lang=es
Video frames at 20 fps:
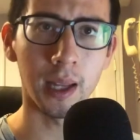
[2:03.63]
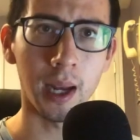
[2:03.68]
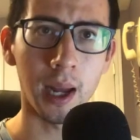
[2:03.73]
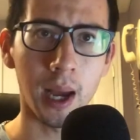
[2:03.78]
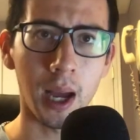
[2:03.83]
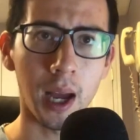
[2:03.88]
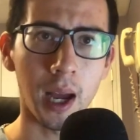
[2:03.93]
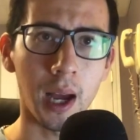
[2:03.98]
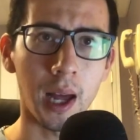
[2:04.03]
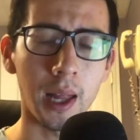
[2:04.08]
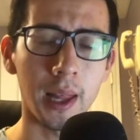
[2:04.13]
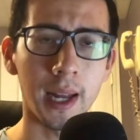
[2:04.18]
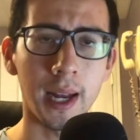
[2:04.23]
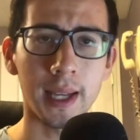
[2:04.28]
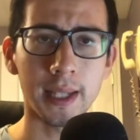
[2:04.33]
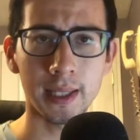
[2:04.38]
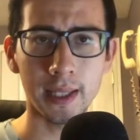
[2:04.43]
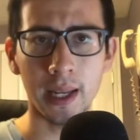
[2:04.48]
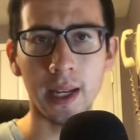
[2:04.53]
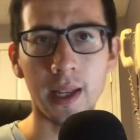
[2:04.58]
la, de la
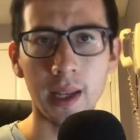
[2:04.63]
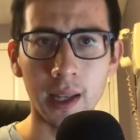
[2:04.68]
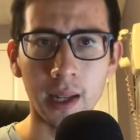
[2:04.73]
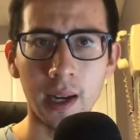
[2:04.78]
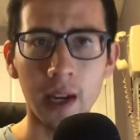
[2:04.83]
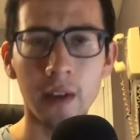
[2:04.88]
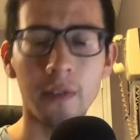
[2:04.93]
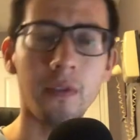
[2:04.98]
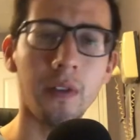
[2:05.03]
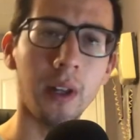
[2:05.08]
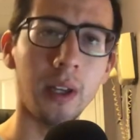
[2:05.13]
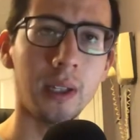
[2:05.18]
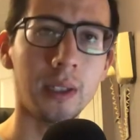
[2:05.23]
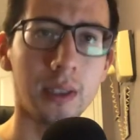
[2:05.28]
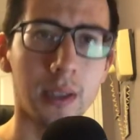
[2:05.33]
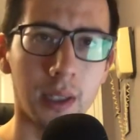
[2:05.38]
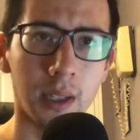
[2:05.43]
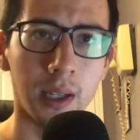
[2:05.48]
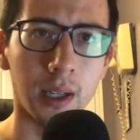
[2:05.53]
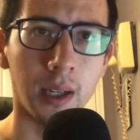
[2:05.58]
serie de
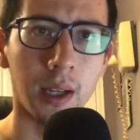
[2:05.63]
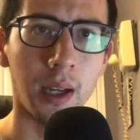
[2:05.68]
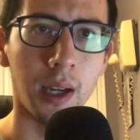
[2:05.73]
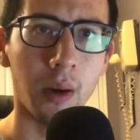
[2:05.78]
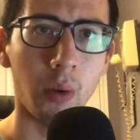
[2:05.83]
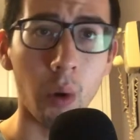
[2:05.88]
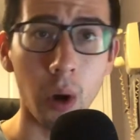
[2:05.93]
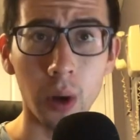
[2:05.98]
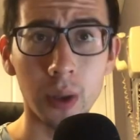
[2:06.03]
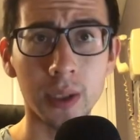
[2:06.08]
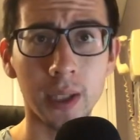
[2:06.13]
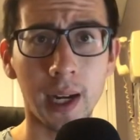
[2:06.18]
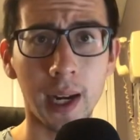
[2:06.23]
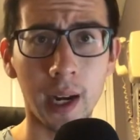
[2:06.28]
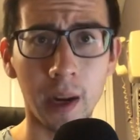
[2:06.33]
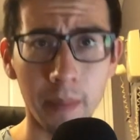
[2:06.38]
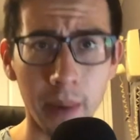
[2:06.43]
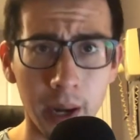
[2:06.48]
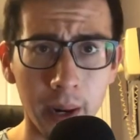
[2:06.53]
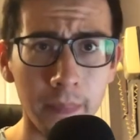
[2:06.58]
Netflix de Juegos de
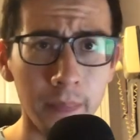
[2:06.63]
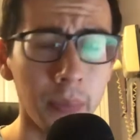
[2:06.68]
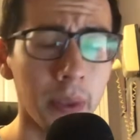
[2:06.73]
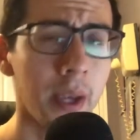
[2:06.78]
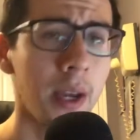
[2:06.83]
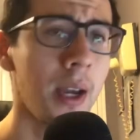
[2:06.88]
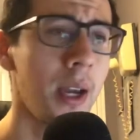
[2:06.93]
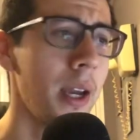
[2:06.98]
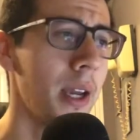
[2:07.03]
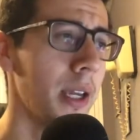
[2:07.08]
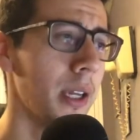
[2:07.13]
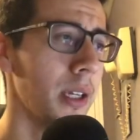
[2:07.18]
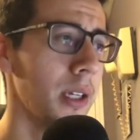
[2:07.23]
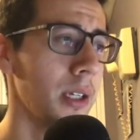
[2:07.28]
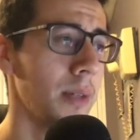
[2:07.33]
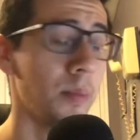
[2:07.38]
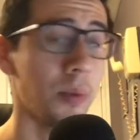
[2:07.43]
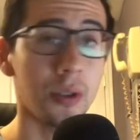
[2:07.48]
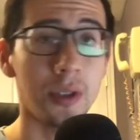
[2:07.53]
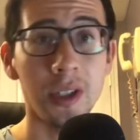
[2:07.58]
Calamar. Y
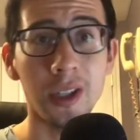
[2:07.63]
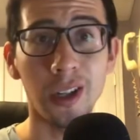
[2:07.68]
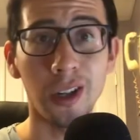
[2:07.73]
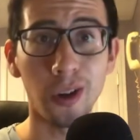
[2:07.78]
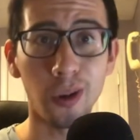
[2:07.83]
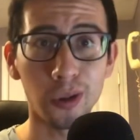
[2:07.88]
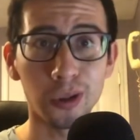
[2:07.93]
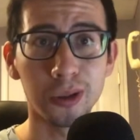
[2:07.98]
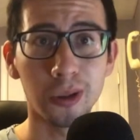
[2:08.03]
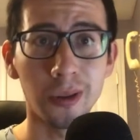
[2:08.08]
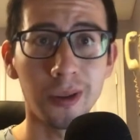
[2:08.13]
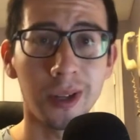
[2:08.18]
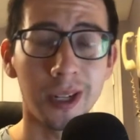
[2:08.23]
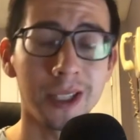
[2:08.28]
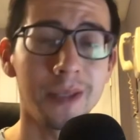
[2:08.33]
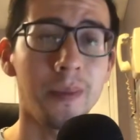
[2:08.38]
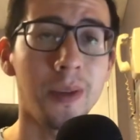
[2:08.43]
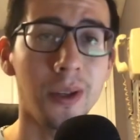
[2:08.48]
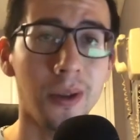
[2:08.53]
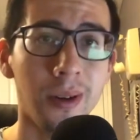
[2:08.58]
pues sí, le costó
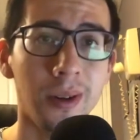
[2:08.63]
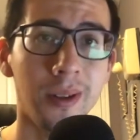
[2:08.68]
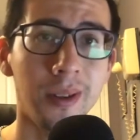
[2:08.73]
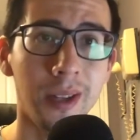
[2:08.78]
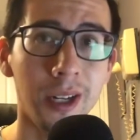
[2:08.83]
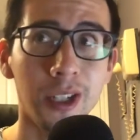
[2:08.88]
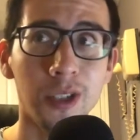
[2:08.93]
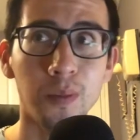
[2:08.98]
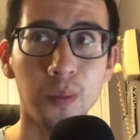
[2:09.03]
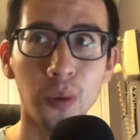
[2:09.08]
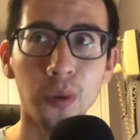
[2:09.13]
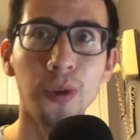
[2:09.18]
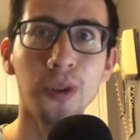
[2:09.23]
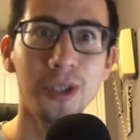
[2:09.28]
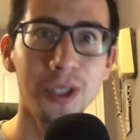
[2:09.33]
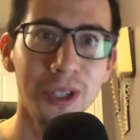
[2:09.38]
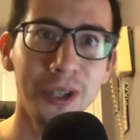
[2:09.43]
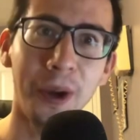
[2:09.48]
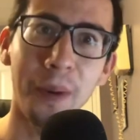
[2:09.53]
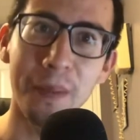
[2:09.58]

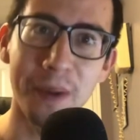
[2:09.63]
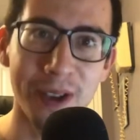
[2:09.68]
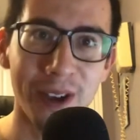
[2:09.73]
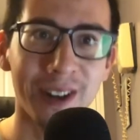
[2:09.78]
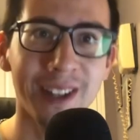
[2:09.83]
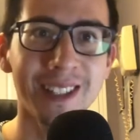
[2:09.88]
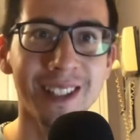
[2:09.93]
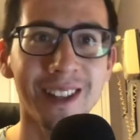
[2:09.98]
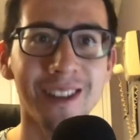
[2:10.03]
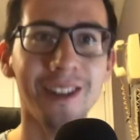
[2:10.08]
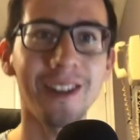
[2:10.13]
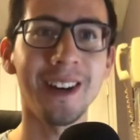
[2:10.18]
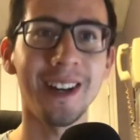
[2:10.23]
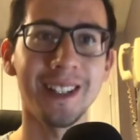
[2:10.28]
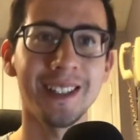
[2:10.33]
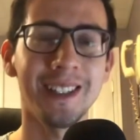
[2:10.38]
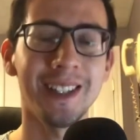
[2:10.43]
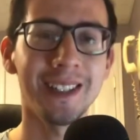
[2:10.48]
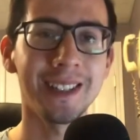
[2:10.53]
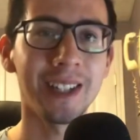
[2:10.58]
3.5 millones de
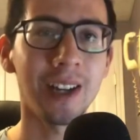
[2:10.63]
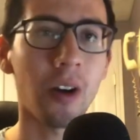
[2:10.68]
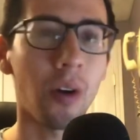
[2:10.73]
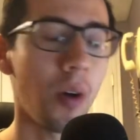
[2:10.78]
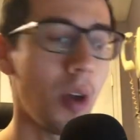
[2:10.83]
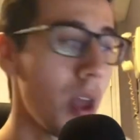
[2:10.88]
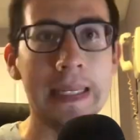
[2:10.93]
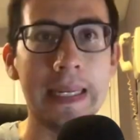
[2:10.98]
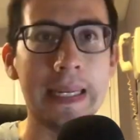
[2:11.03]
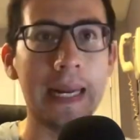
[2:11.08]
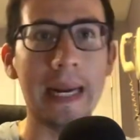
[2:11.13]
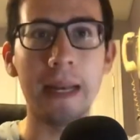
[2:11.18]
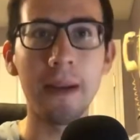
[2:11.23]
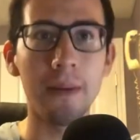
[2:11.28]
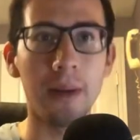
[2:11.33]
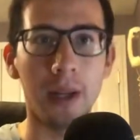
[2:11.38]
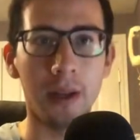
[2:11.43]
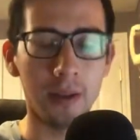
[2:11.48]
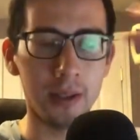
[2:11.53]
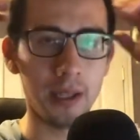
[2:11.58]
dólares en hacerlo.
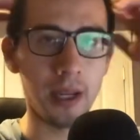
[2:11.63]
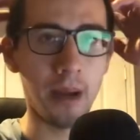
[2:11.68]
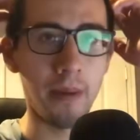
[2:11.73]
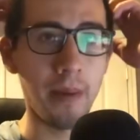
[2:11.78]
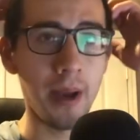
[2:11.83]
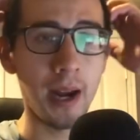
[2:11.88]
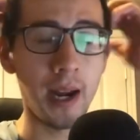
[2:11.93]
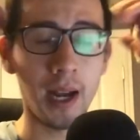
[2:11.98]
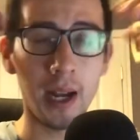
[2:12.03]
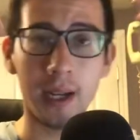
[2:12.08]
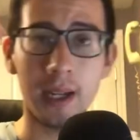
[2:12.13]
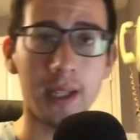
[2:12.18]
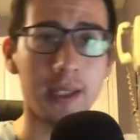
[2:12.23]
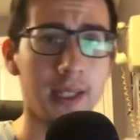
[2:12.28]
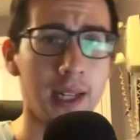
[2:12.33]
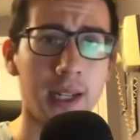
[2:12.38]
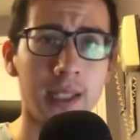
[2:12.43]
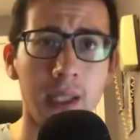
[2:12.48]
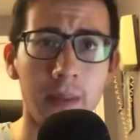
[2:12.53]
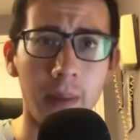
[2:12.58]
Increíble, o sea, aquí
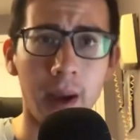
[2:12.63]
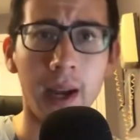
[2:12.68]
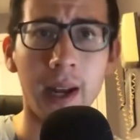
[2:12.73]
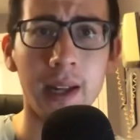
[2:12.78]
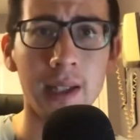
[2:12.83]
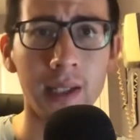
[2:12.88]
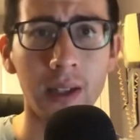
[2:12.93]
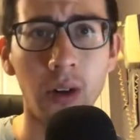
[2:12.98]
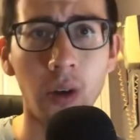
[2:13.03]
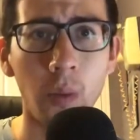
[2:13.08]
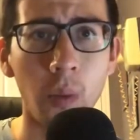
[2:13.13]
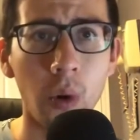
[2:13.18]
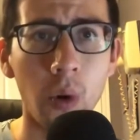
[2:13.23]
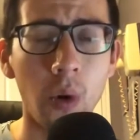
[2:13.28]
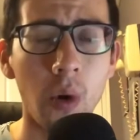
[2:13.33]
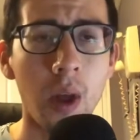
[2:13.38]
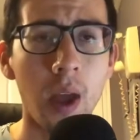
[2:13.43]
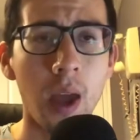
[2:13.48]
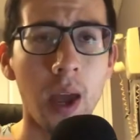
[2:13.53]
están las imágenes de cómo